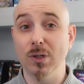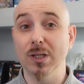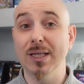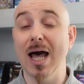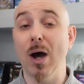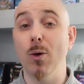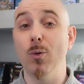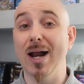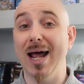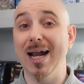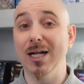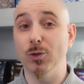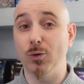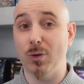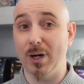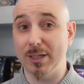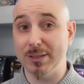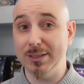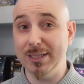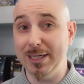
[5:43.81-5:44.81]
da un
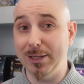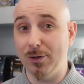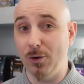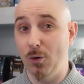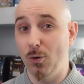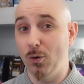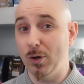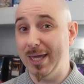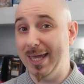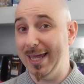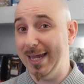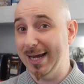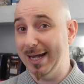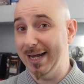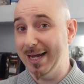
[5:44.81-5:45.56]
altro articolo che